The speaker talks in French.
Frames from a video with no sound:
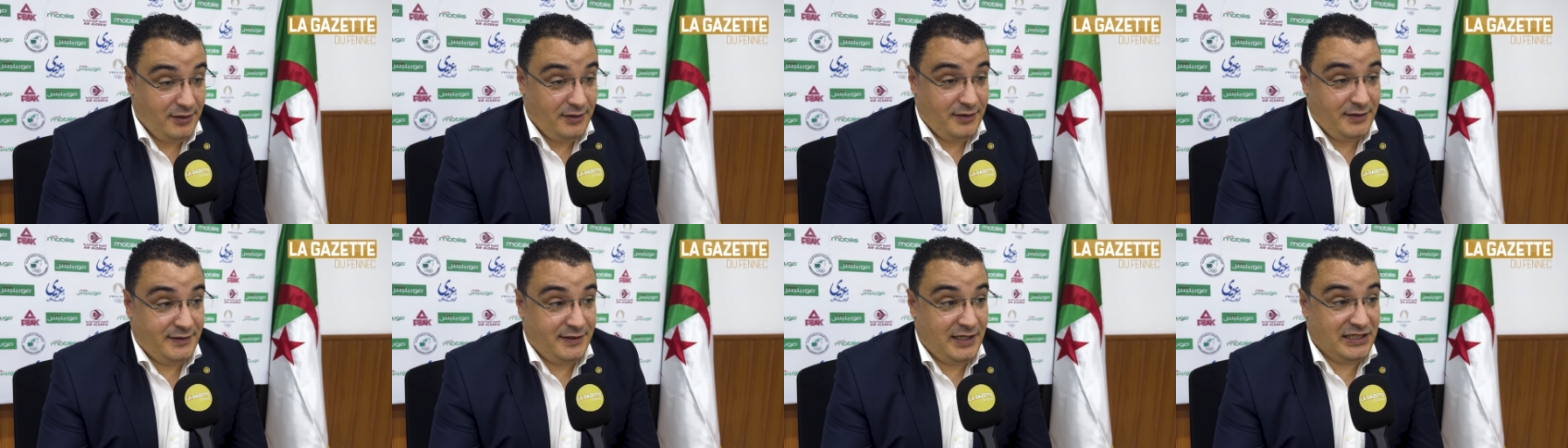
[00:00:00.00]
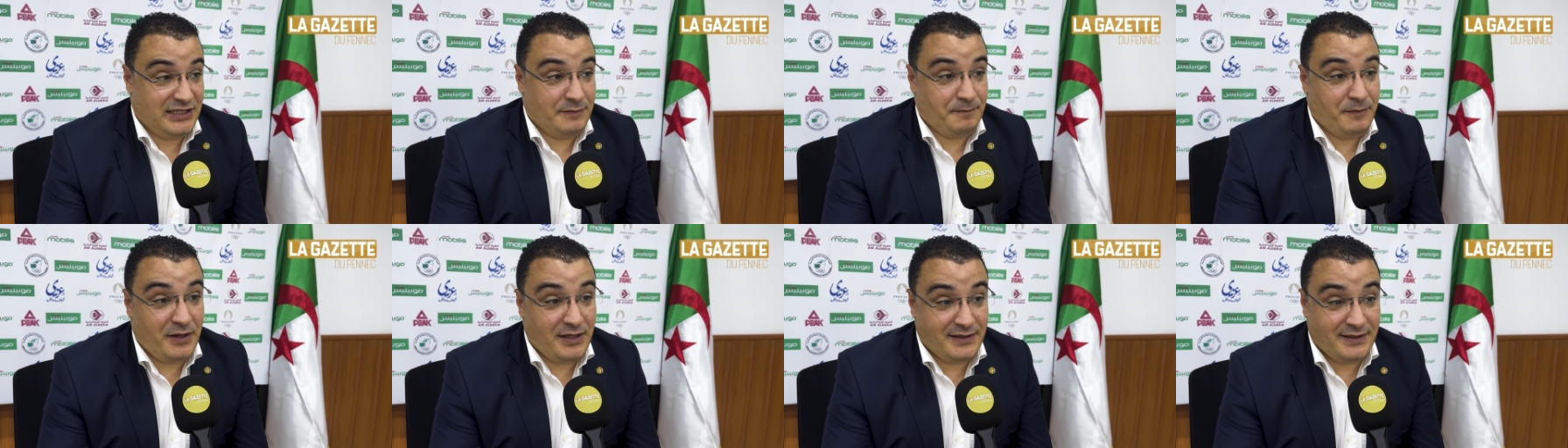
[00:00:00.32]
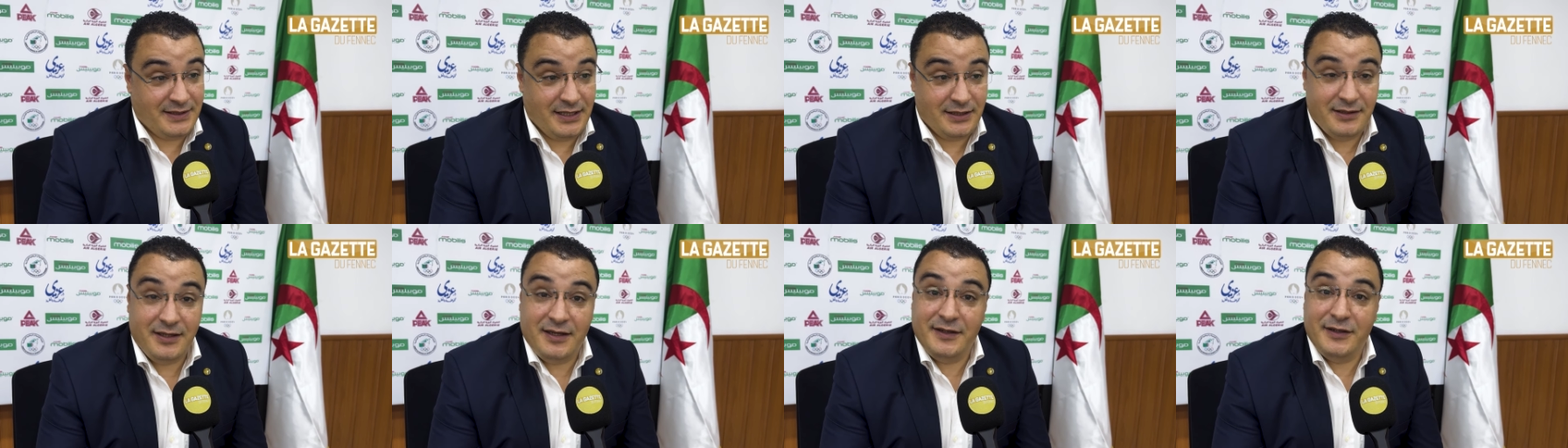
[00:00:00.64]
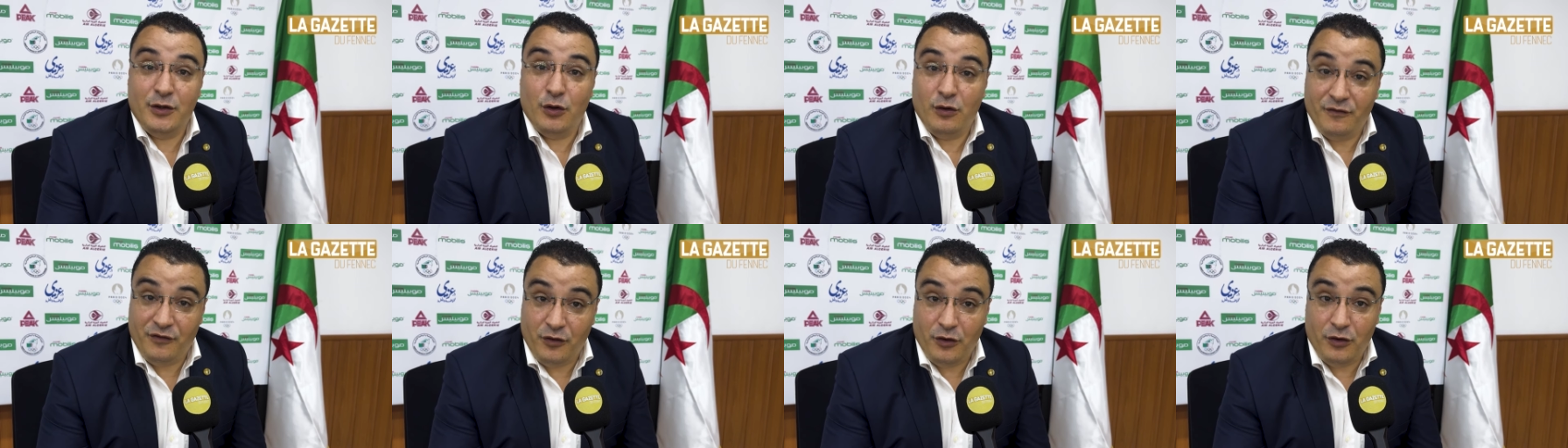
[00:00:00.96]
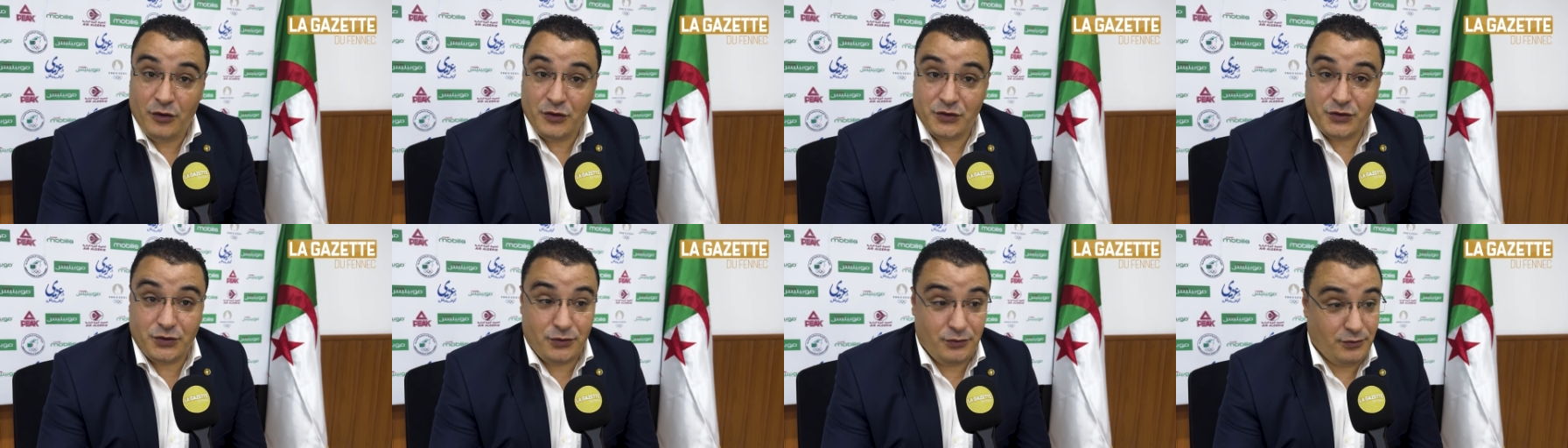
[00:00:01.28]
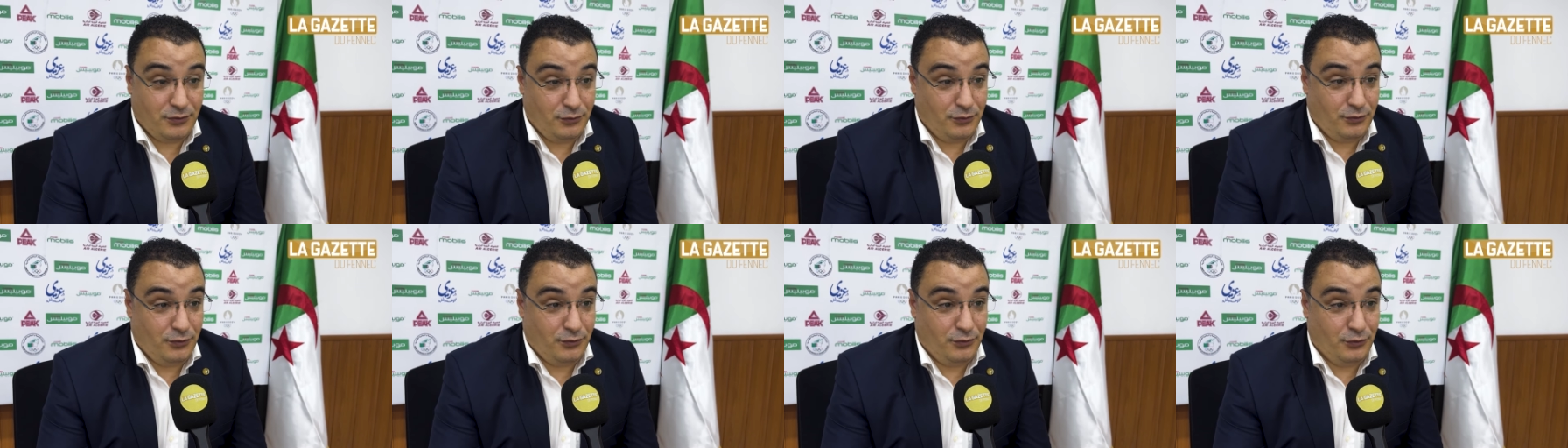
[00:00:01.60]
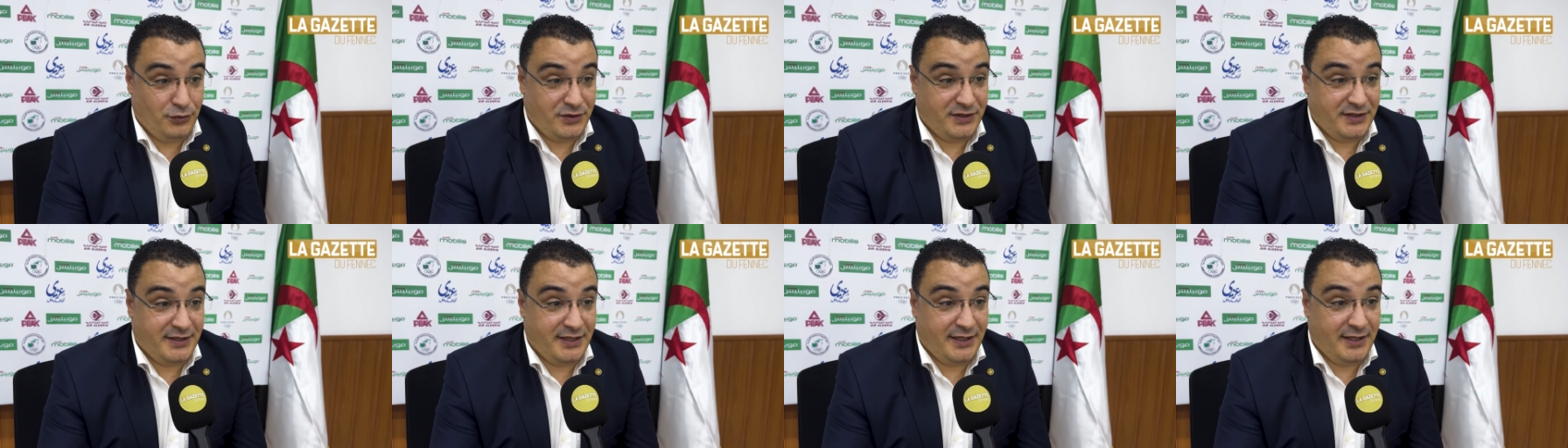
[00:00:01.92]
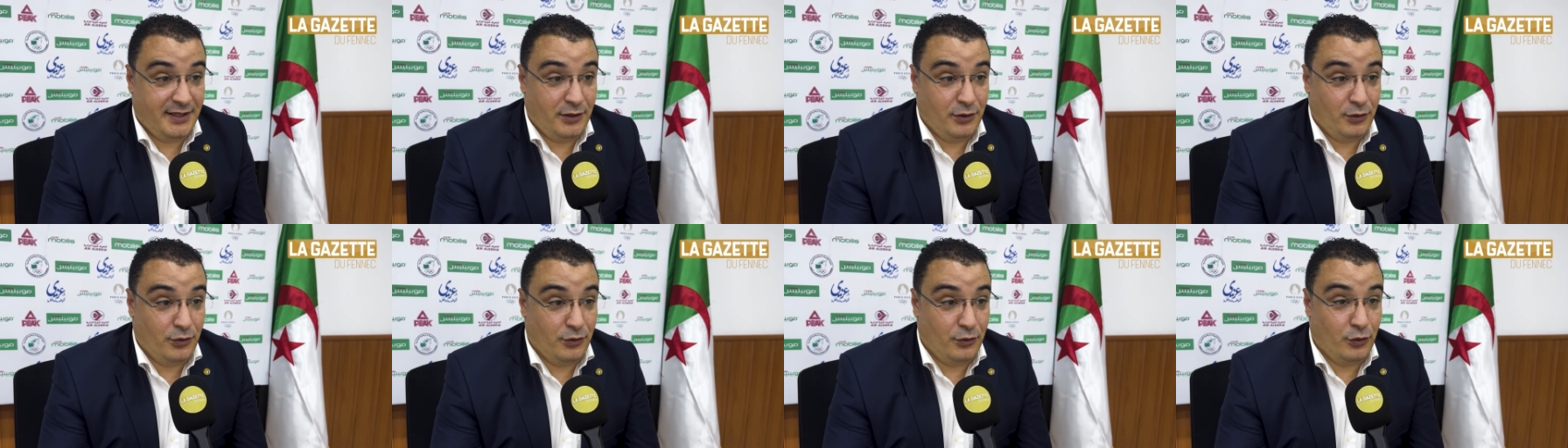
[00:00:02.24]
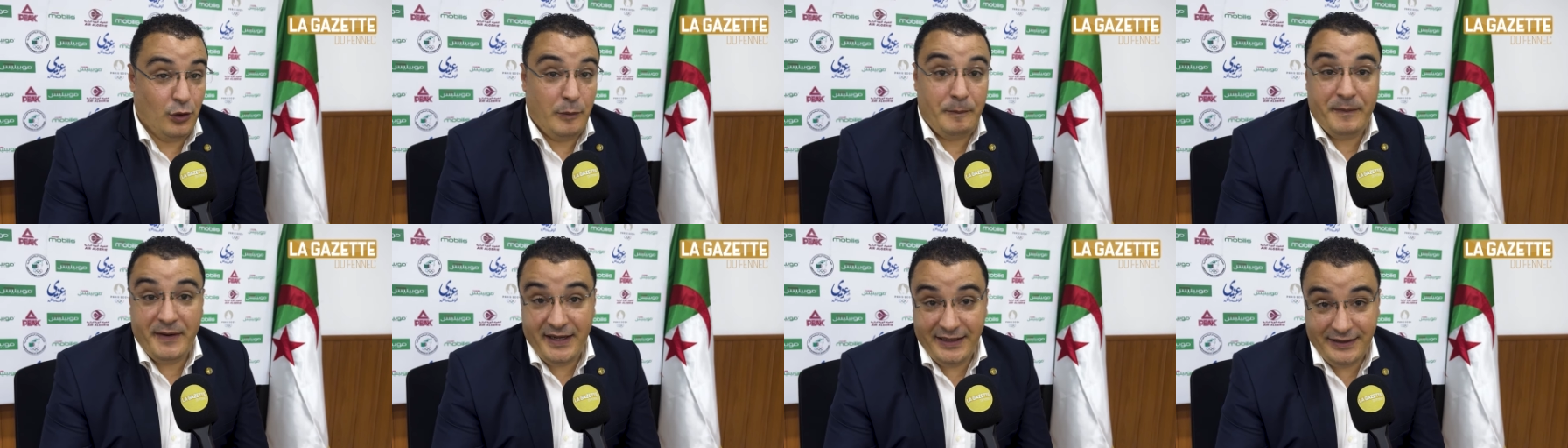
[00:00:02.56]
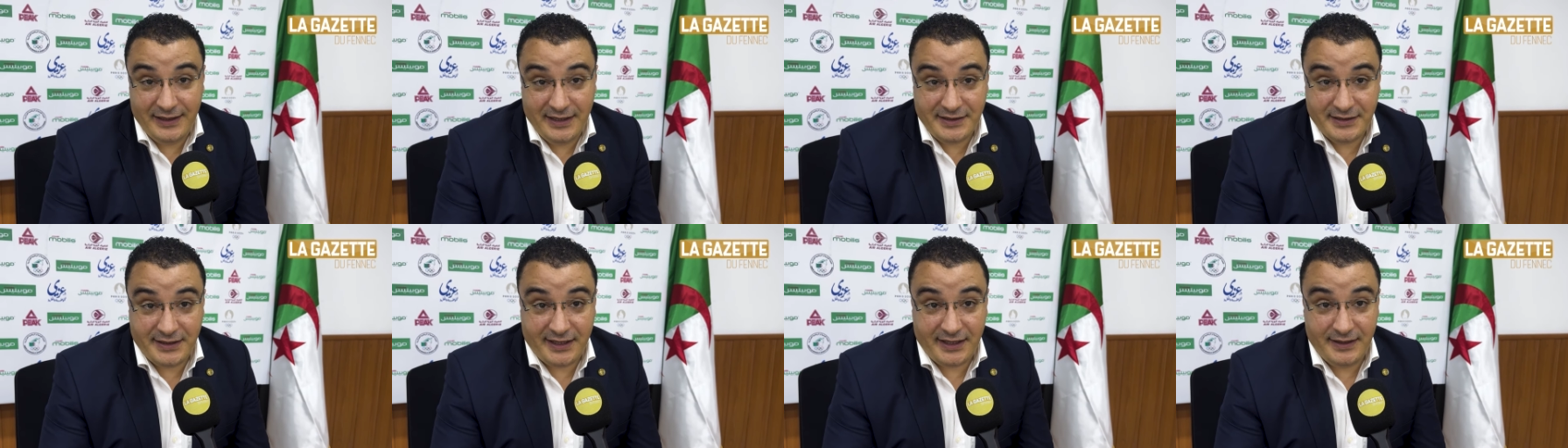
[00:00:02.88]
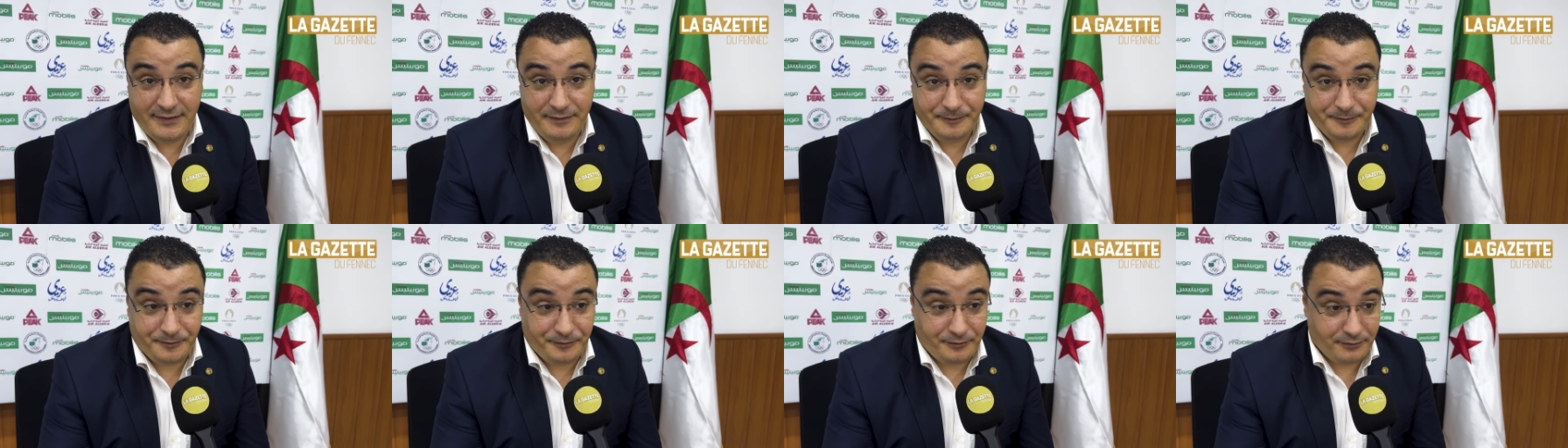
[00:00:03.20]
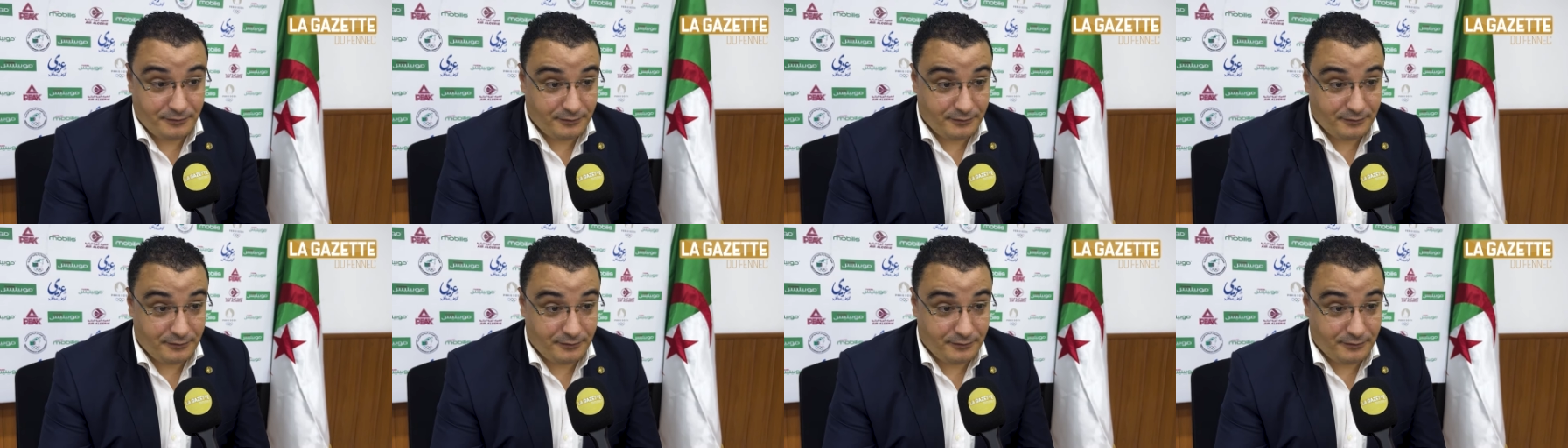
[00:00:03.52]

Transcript: Ça se passe cette année en France, c'est le, pays de l'escrime.